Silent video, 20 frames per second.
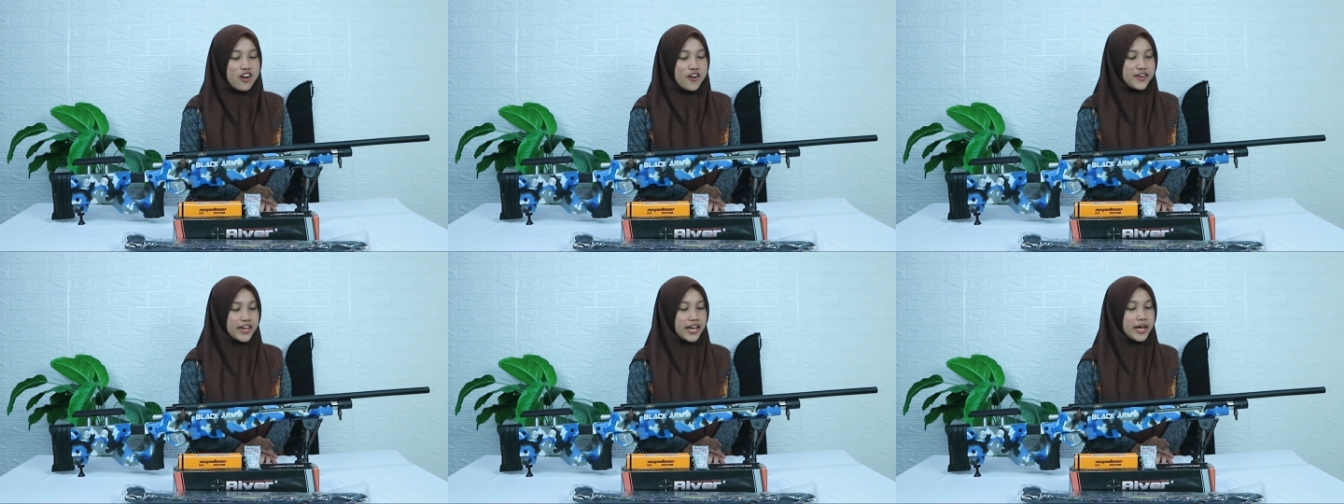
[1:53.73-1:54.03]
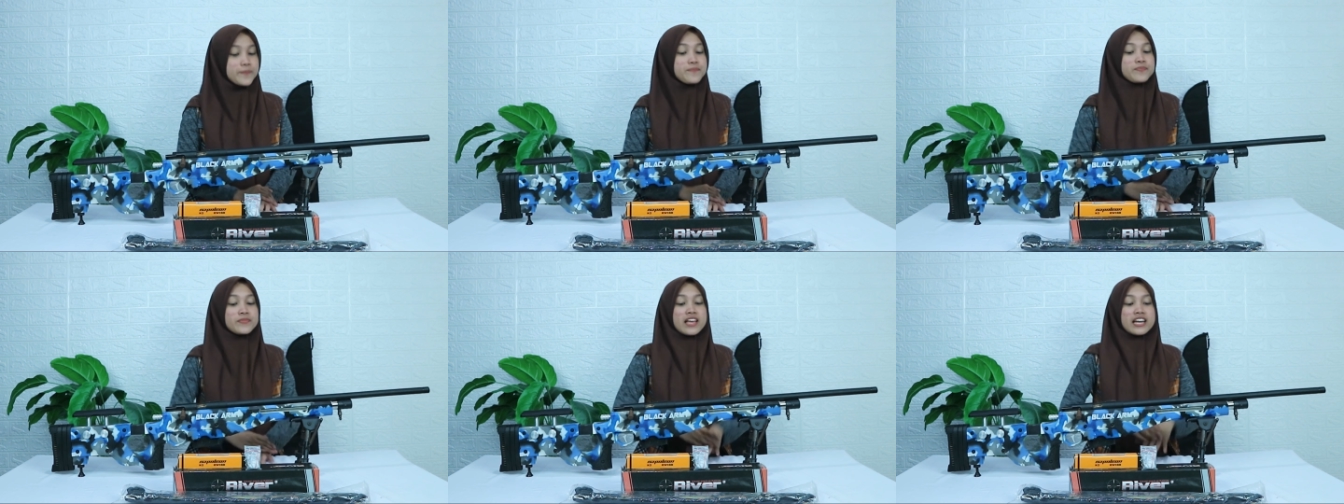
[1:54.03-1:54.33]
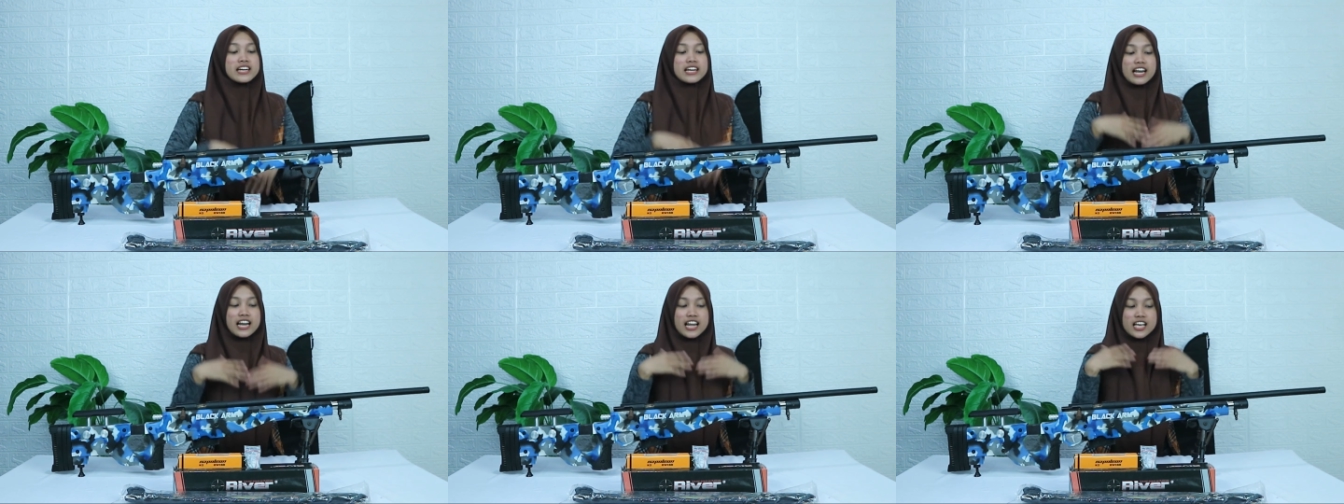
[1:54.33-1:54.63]
oke
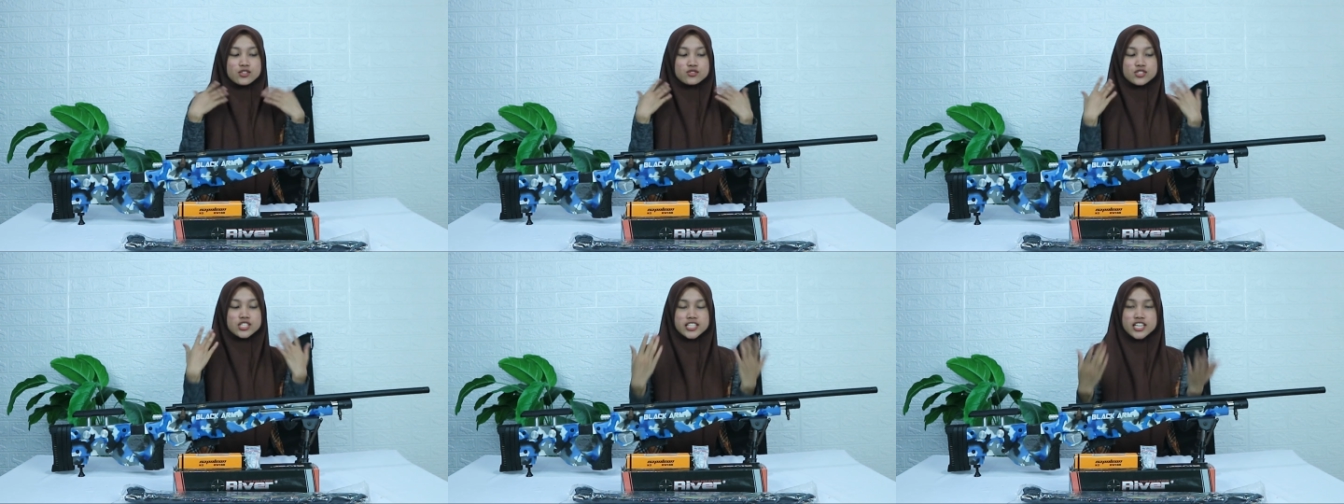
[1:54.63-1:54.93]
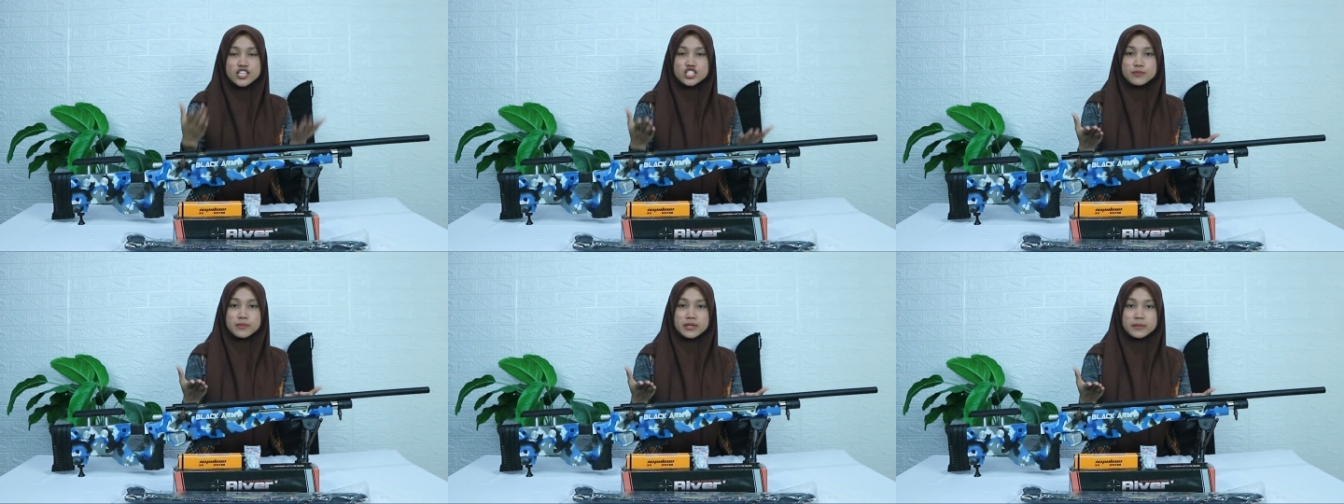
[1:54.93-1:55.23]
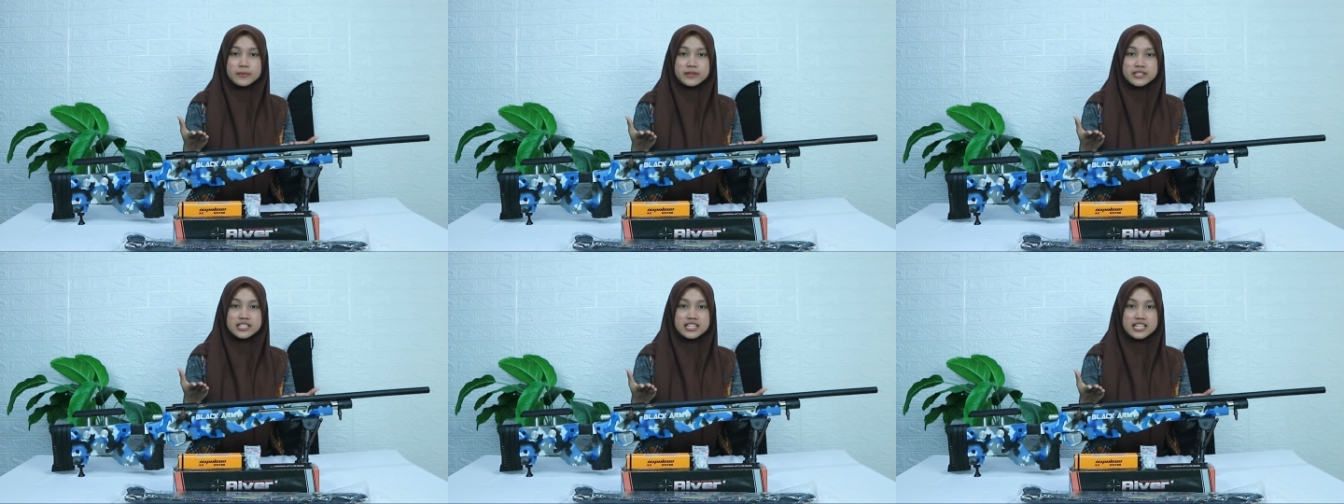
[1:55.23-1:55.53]
nah langsung saja ya
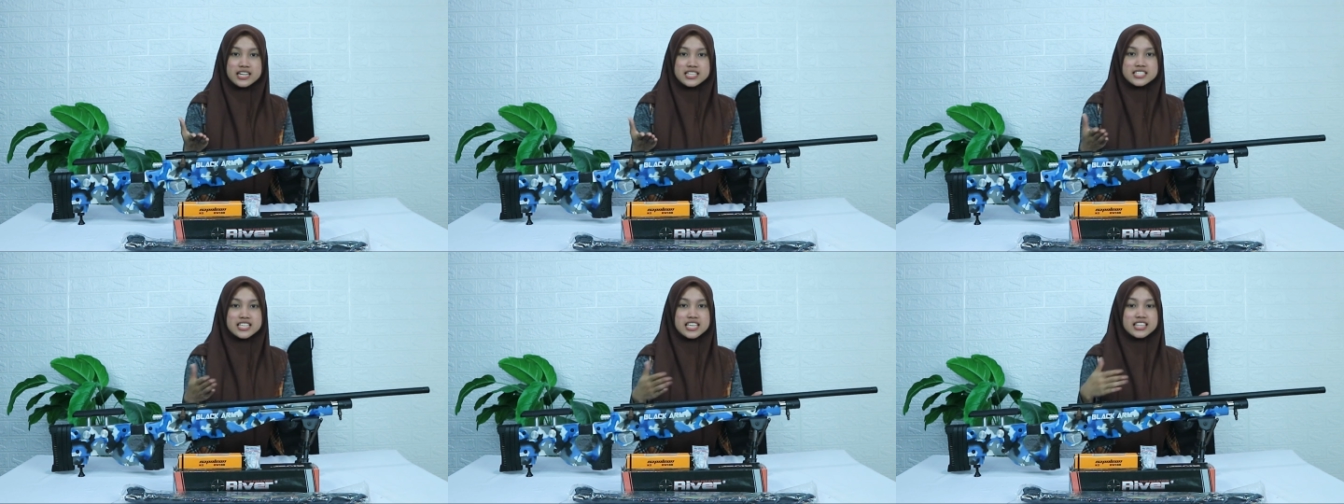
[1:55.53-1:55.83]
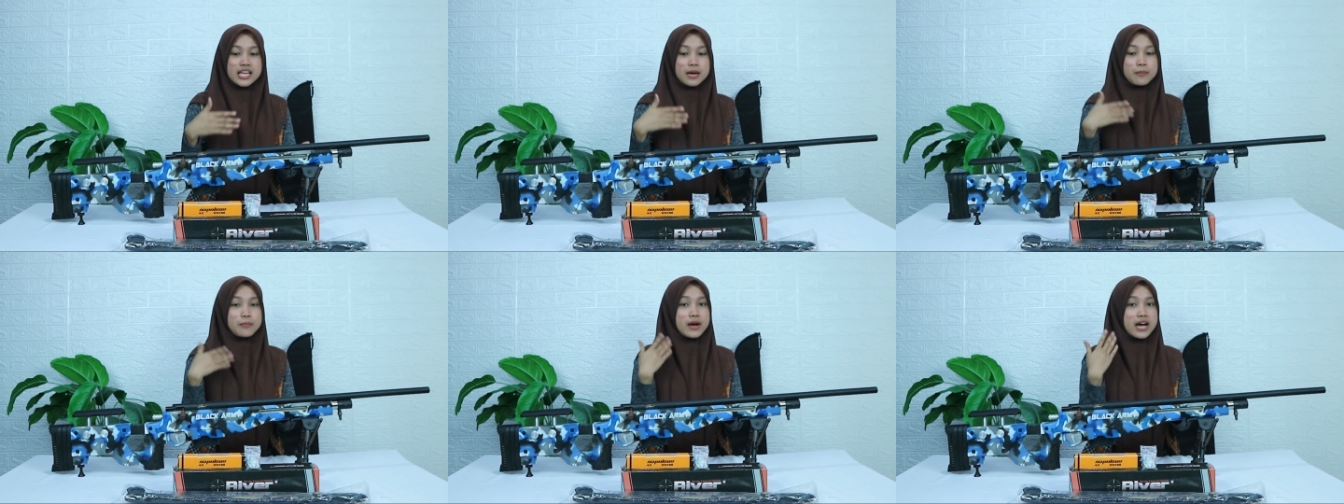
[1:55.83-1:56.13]
sobat bediler kita